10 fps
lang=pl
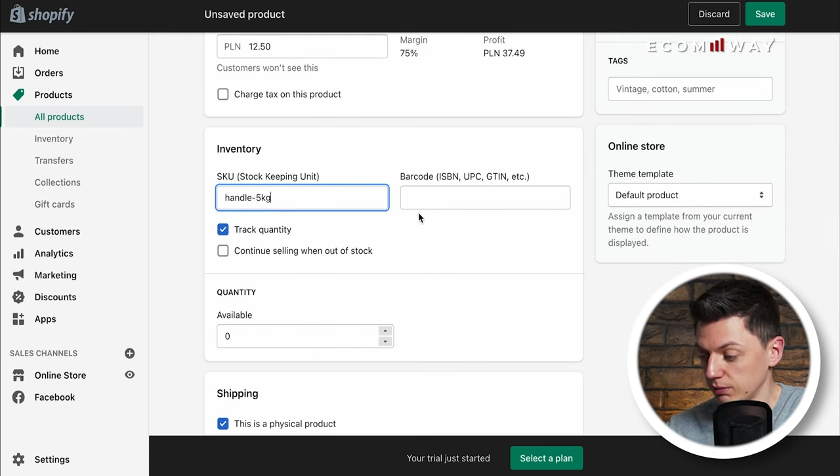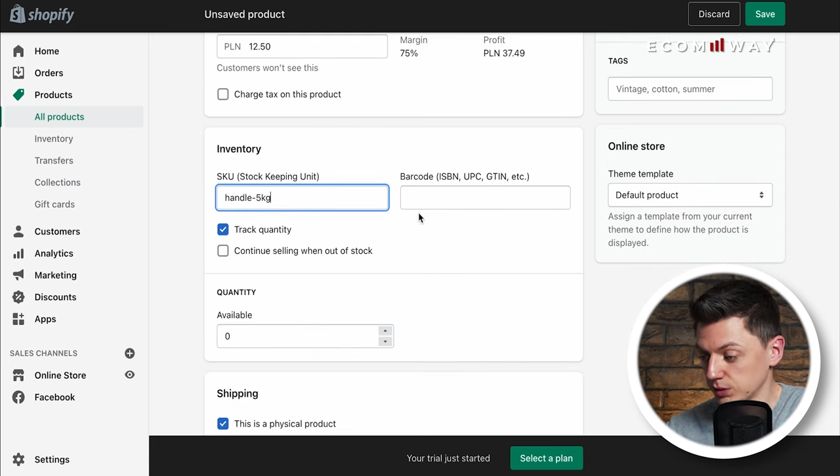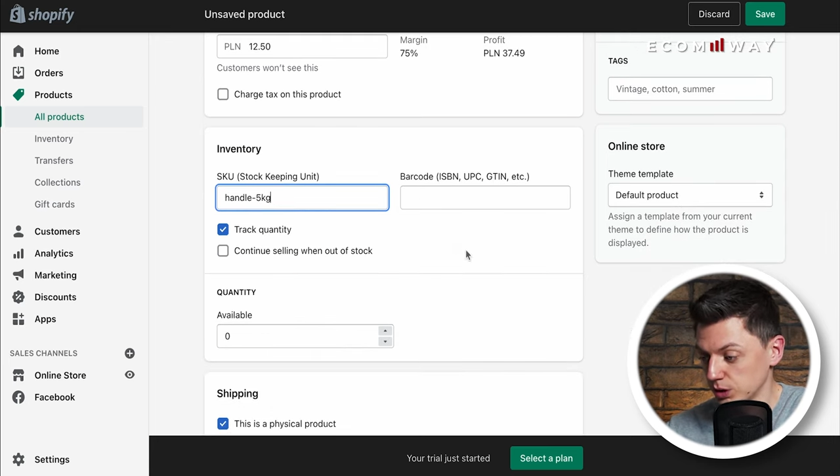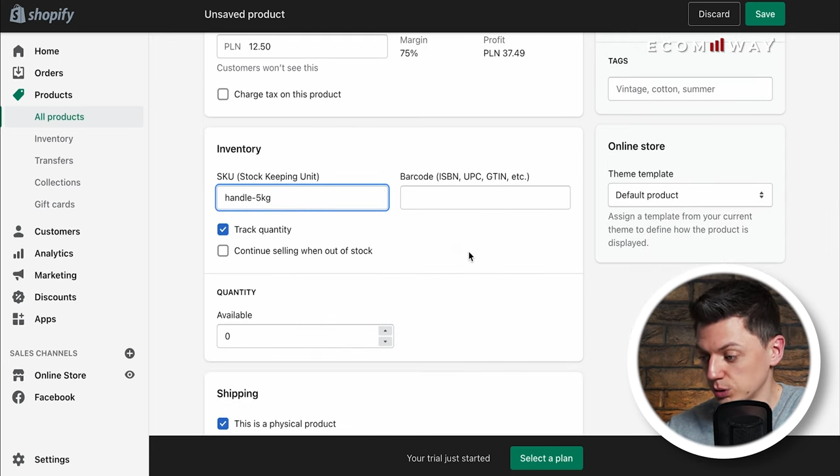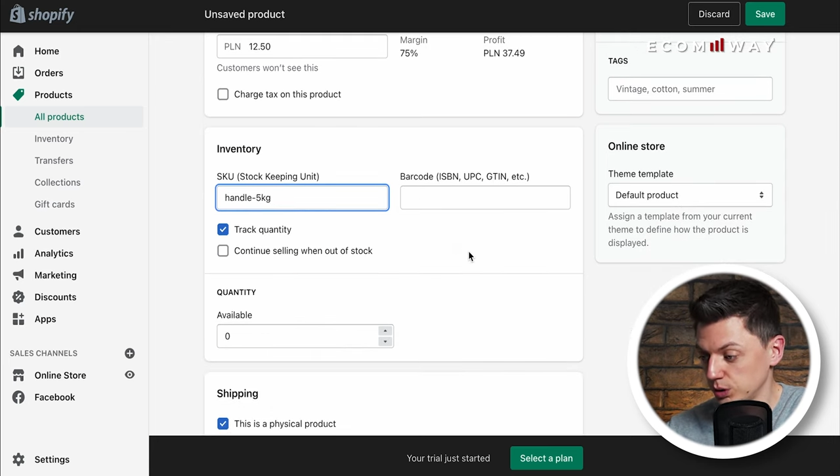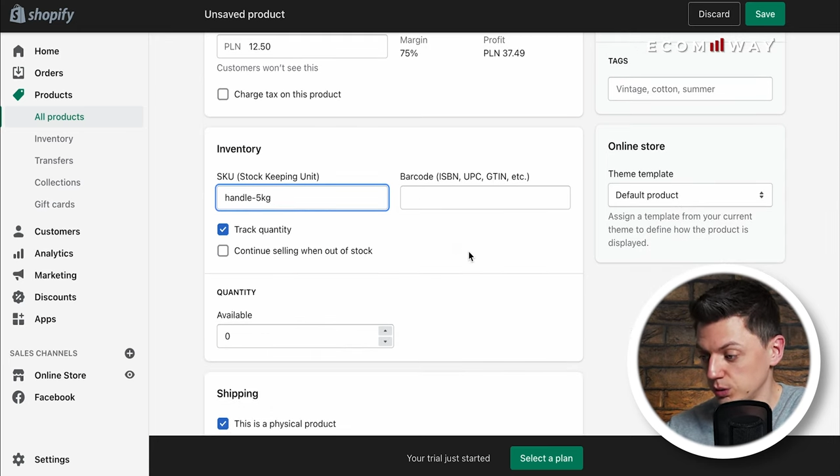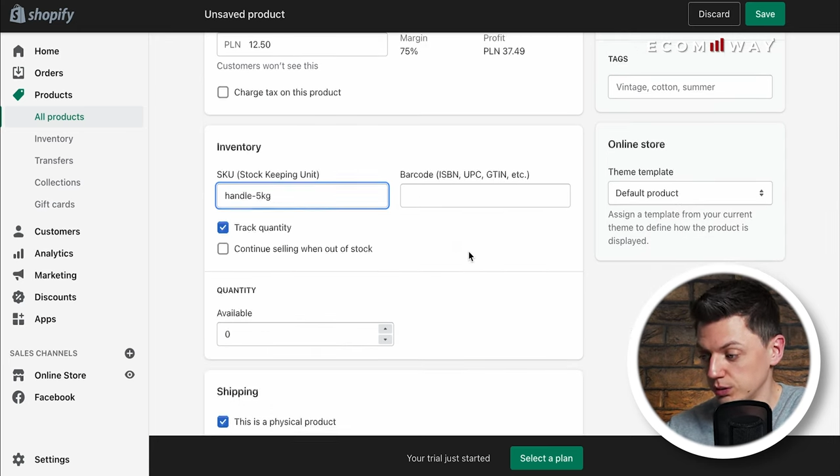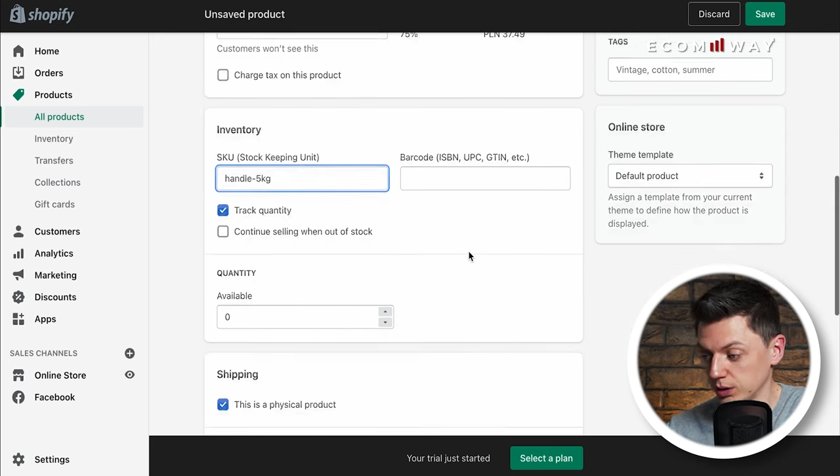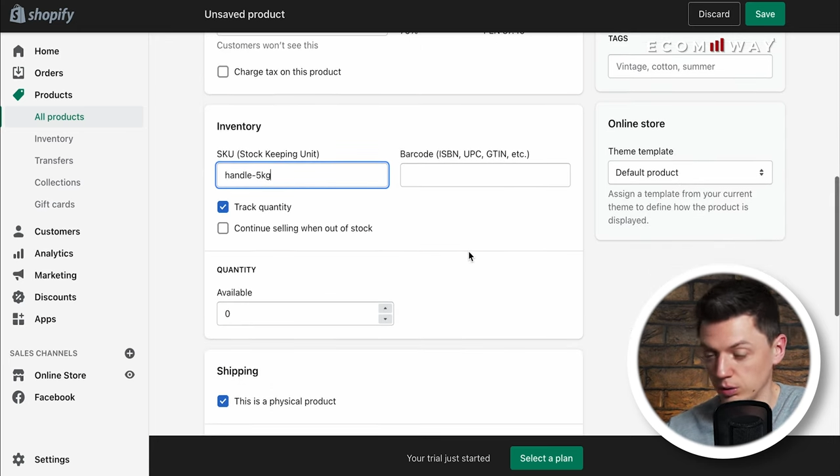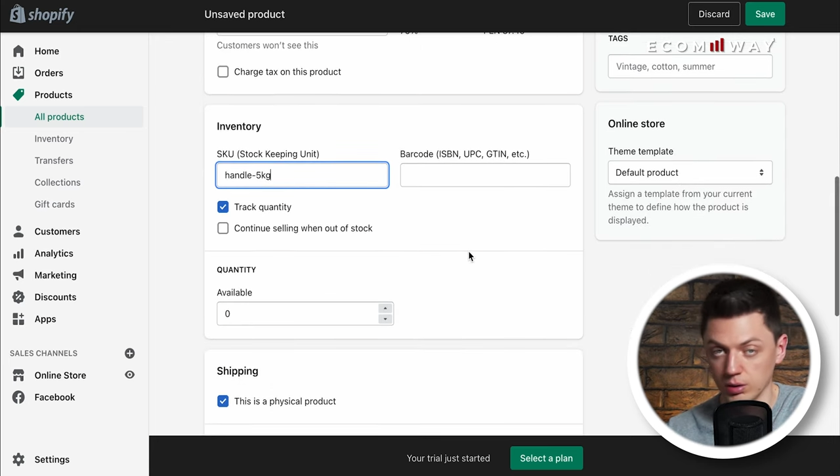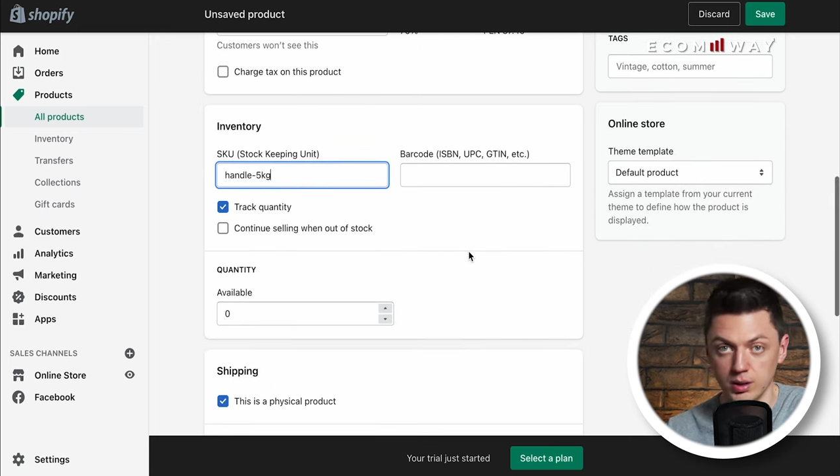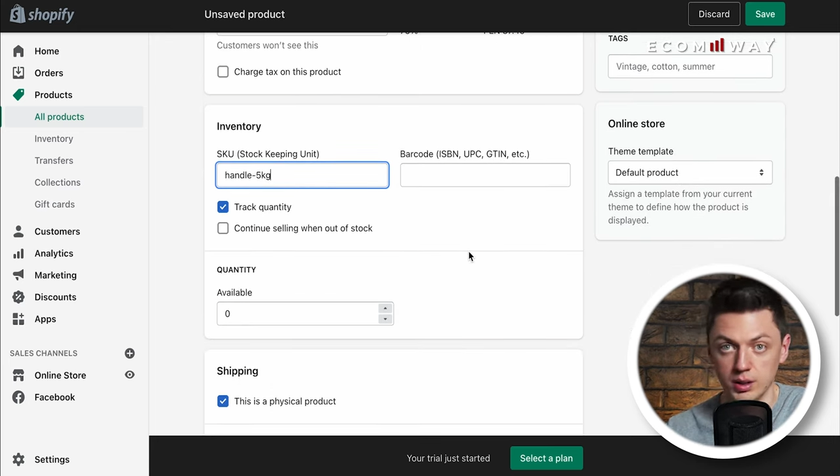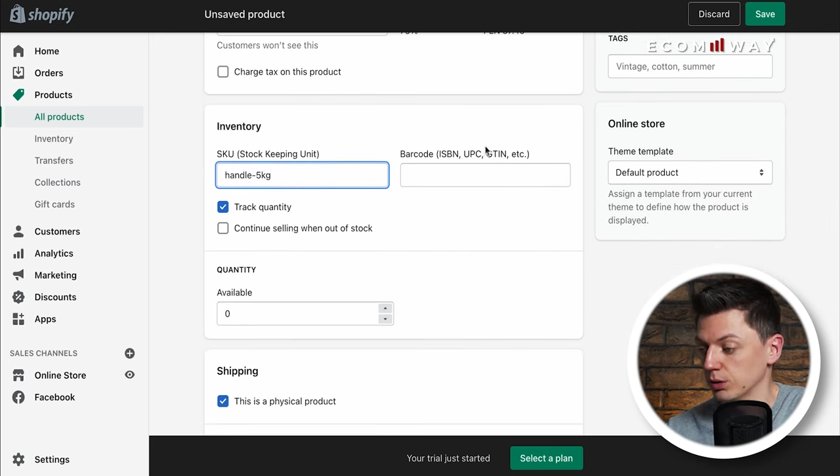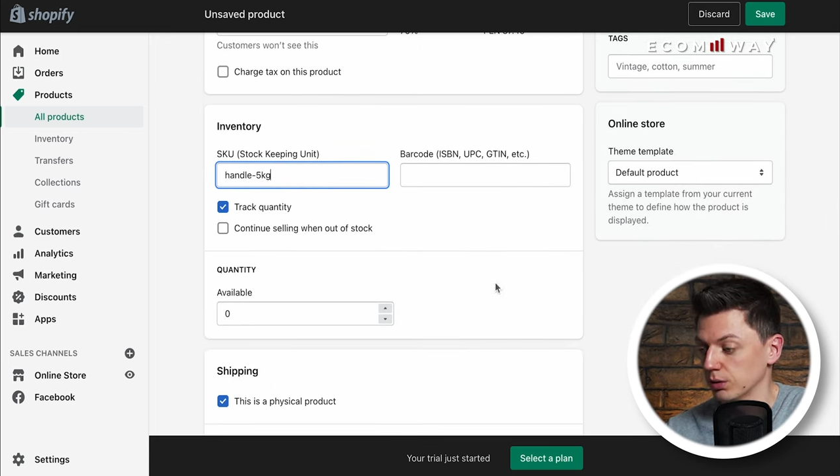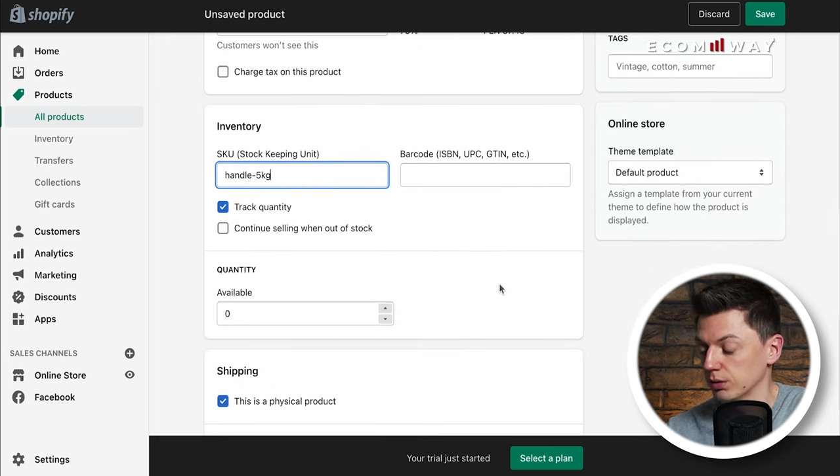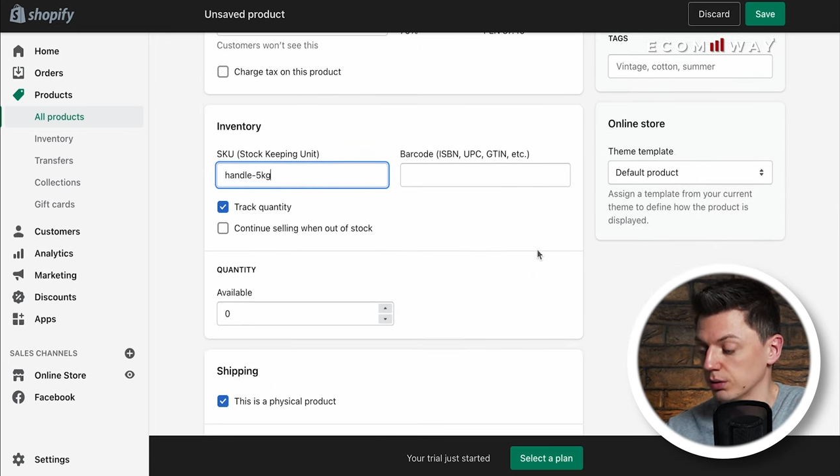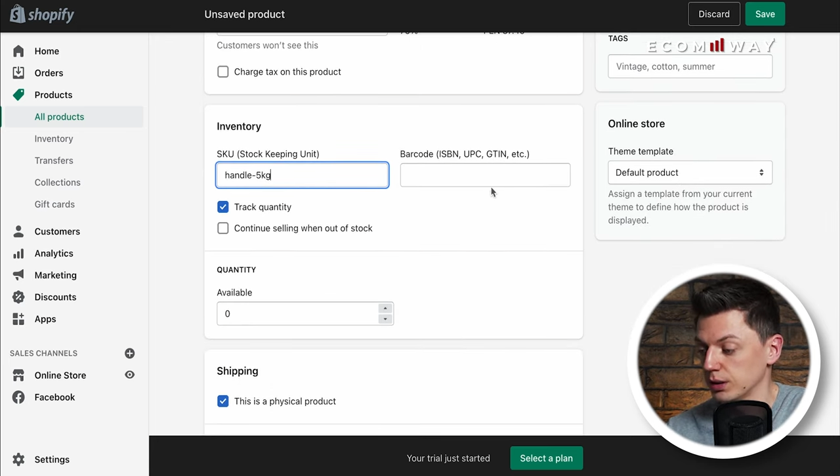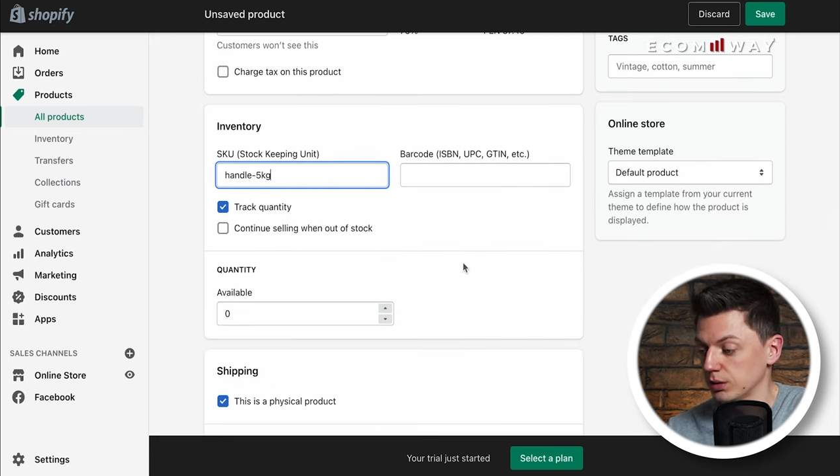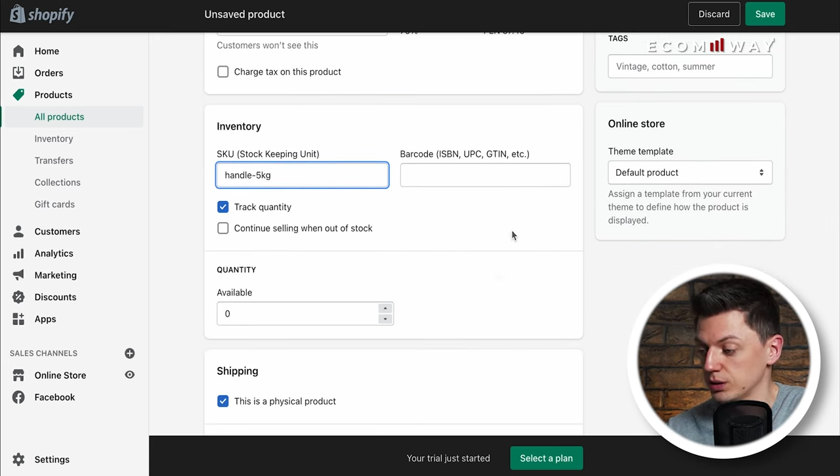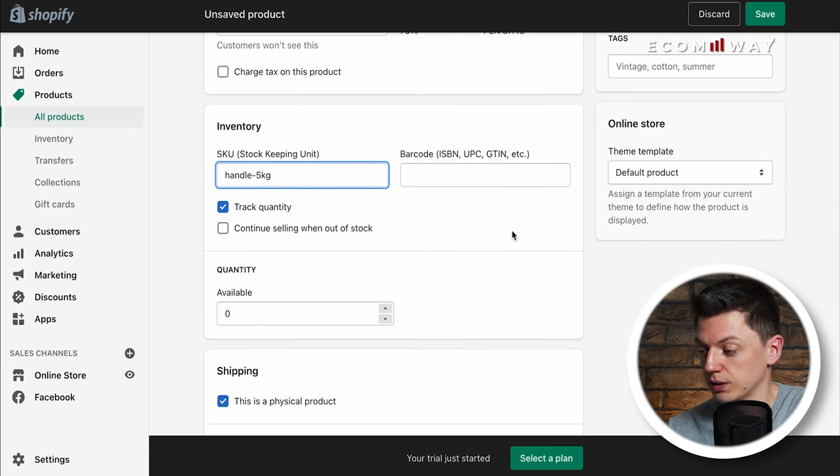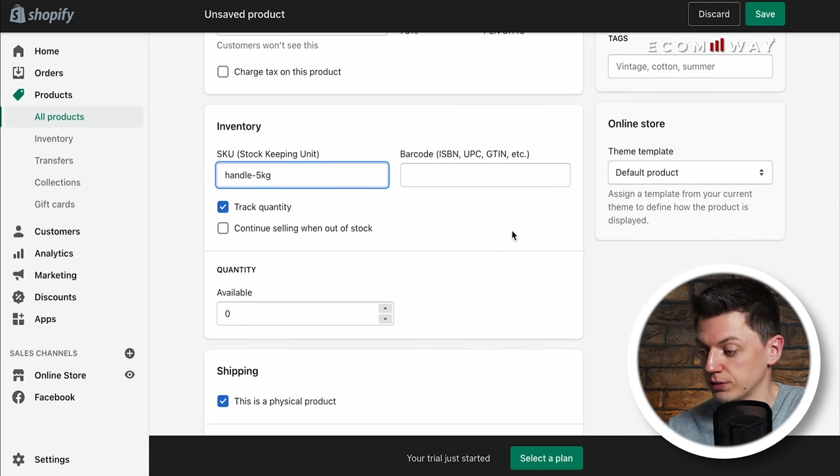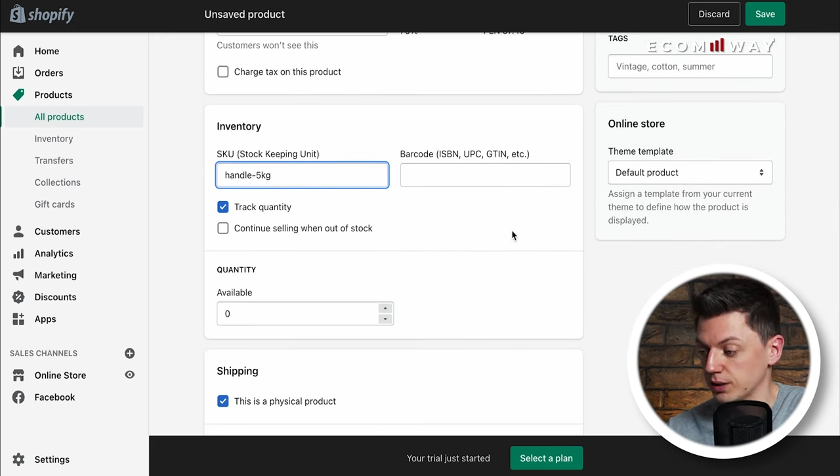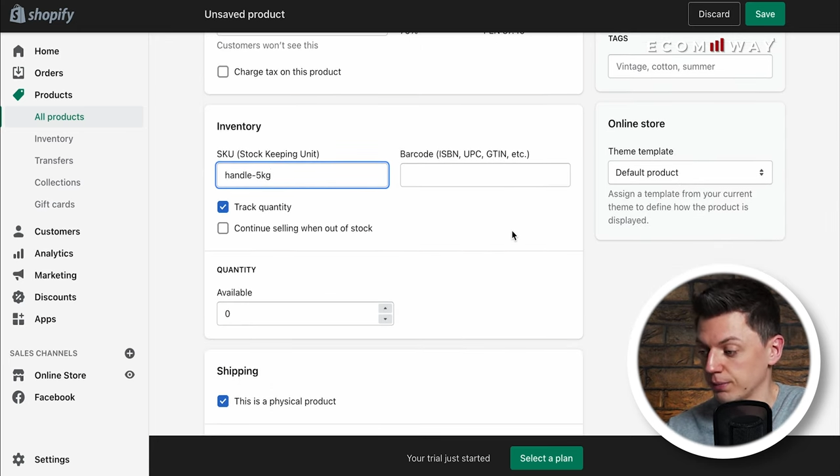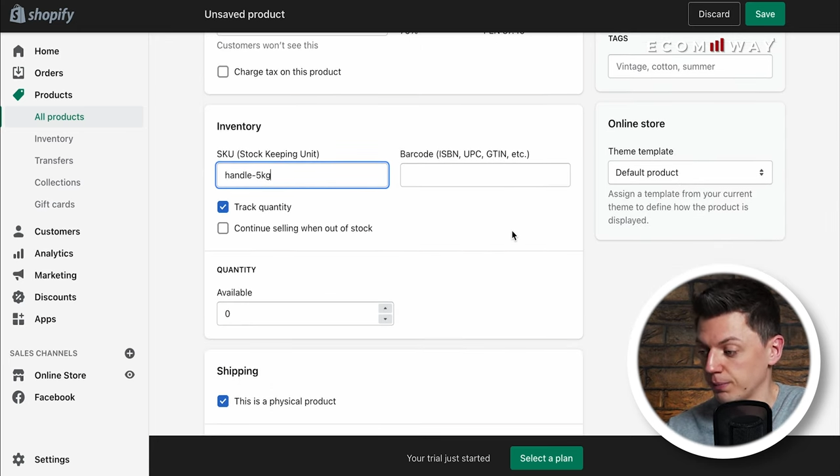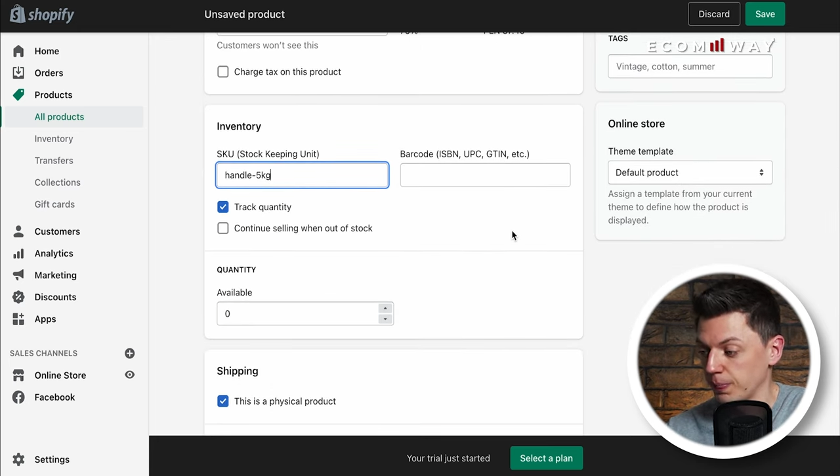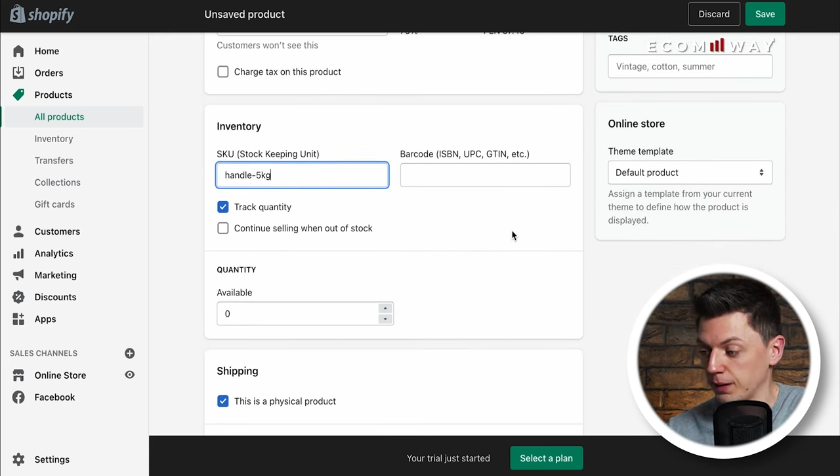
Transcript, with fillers: w zależności od tego, co ten dostawca